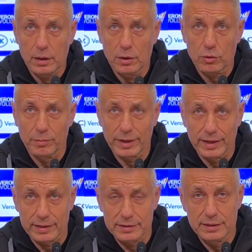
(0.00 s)
come
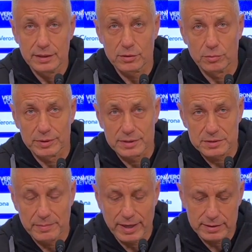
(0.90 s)
Gardini, come
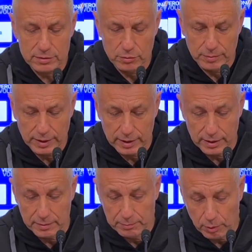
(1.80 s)
Desmet,
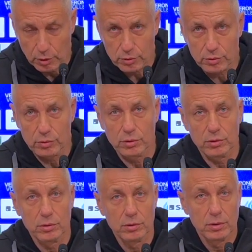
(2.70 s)
come
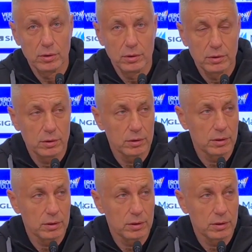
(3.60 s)
Porro, uh,